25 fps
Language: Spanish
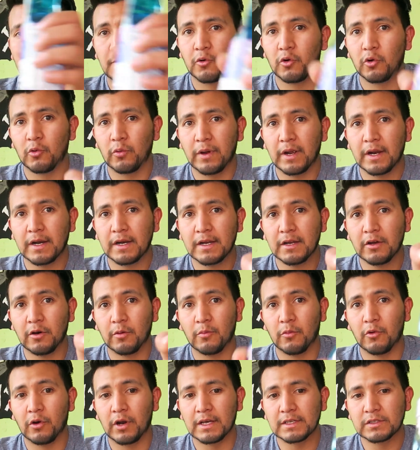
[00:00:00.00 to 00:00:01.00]
blueberry
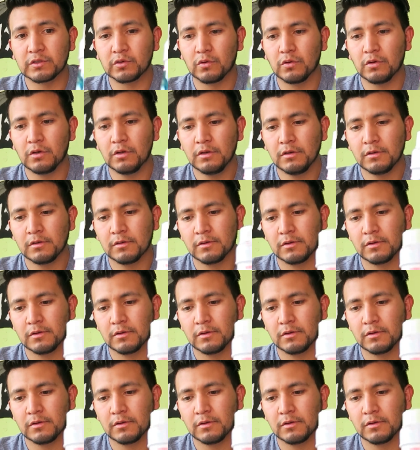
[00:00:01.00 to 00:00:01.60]
o mora azul,